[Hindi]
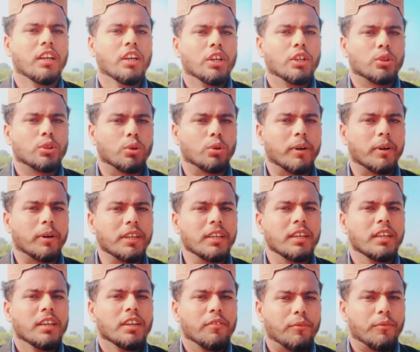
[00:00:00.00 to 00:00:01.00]
तो भाई
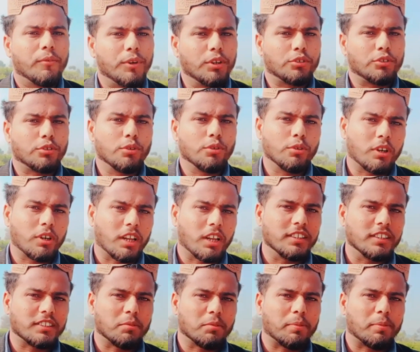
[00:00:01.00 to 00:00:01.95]
वीडियो शुरू करने से